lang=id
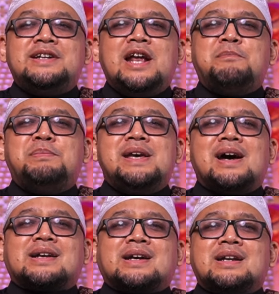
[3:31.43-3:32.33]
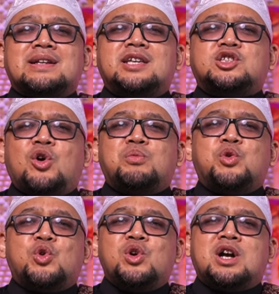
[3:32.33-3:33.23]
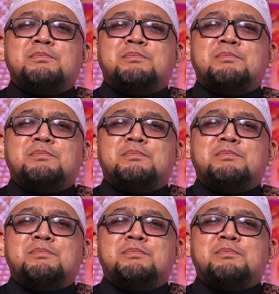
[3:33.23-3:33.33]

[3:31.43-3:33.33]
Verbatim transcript: Dan biarkan kicau burung